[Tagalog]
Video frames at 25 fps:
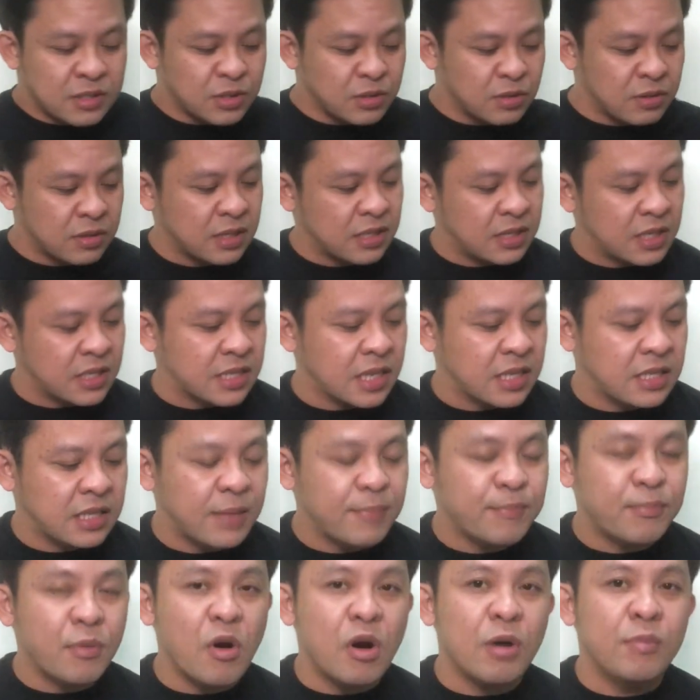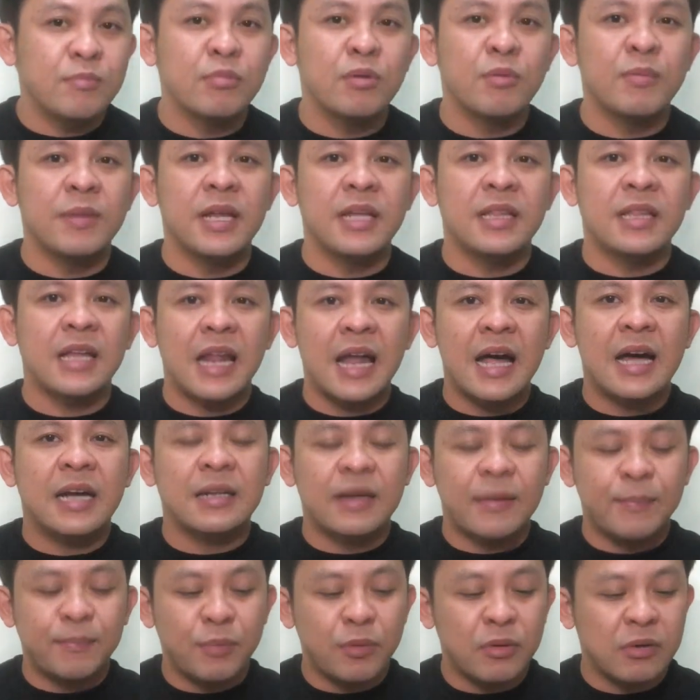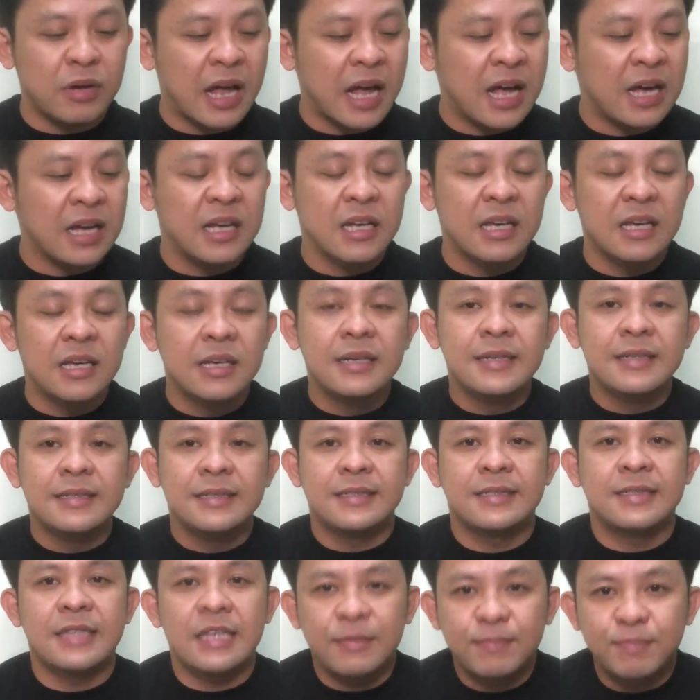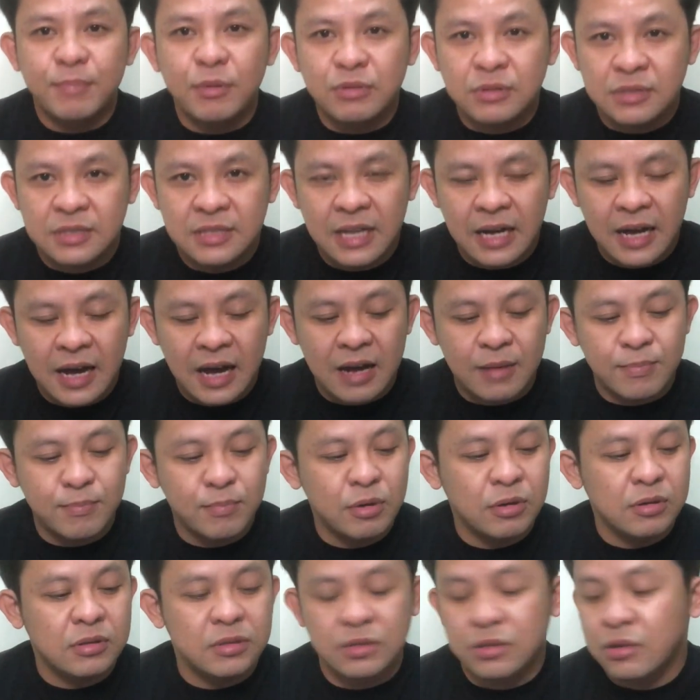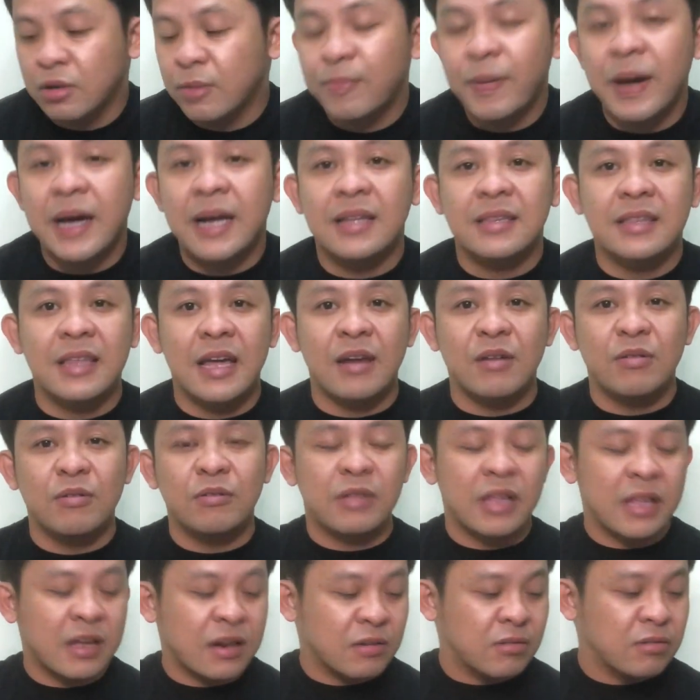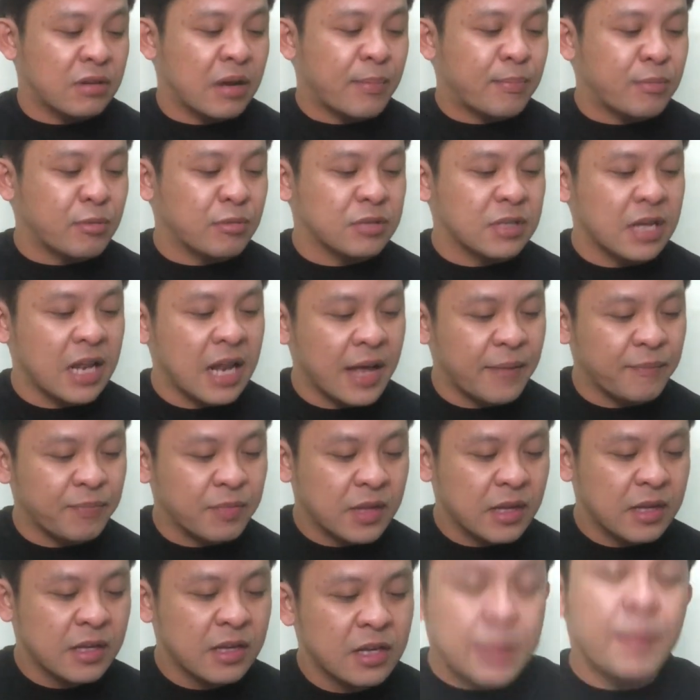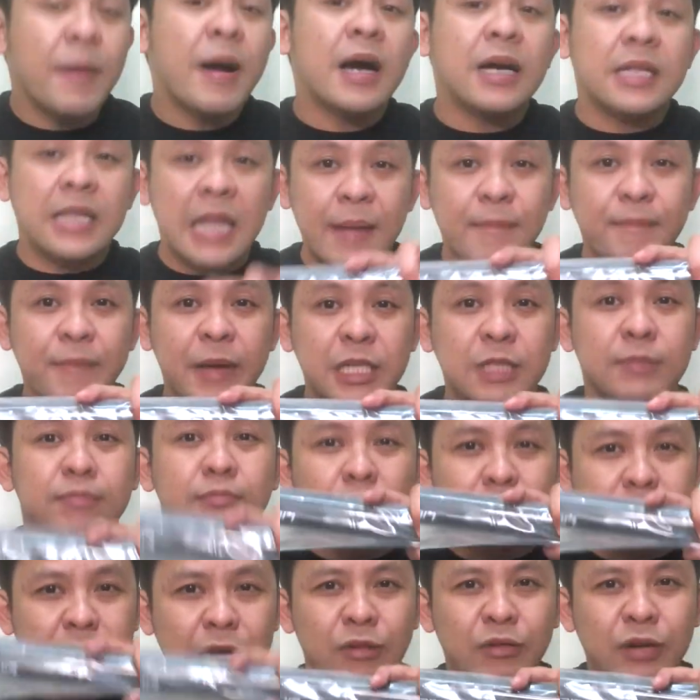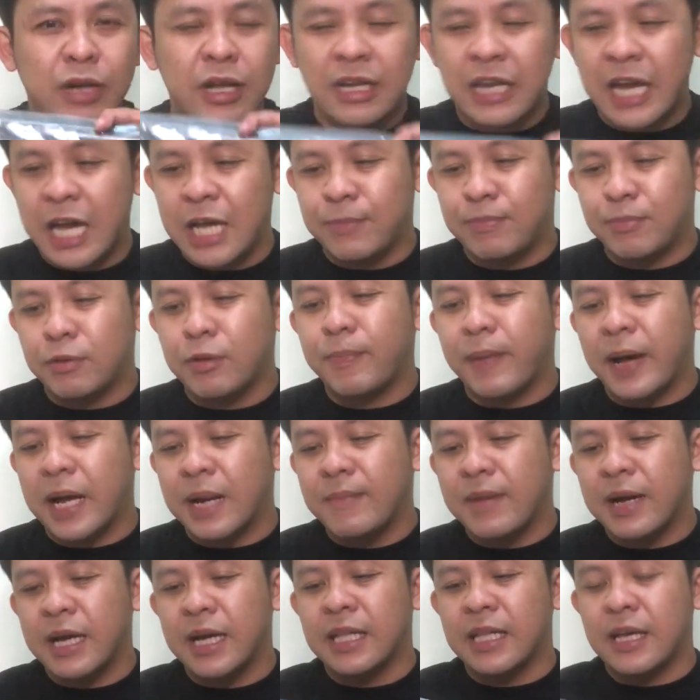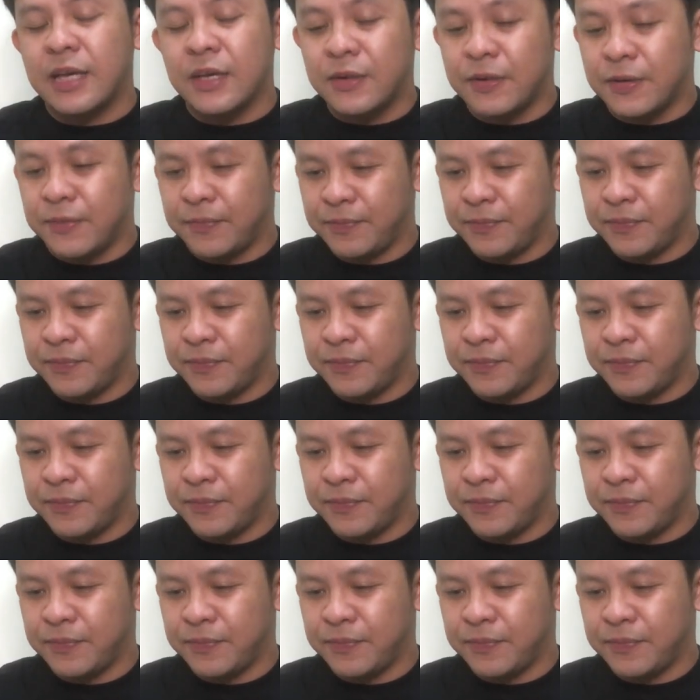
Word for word: So nag-decide din po ako bumili na lang ng po ng seat post na carbon. So, para terno-terno na po sila. Mga katambex, buksan ko na yung light pro para makita nyo.